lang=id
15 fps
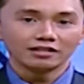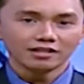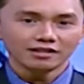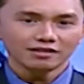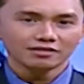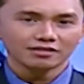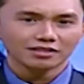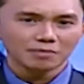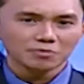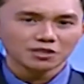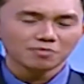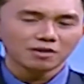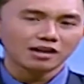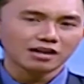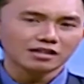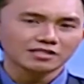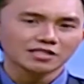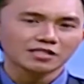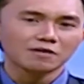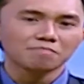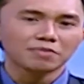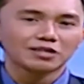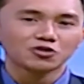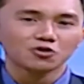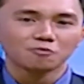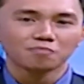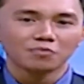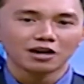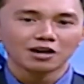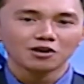ini, tetap semangat, sampai
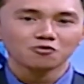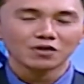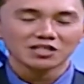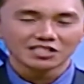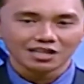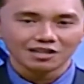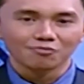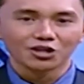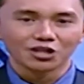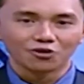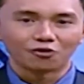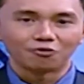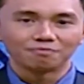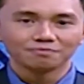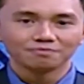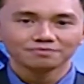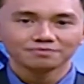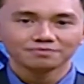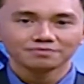jumpa, wassalamualaikum.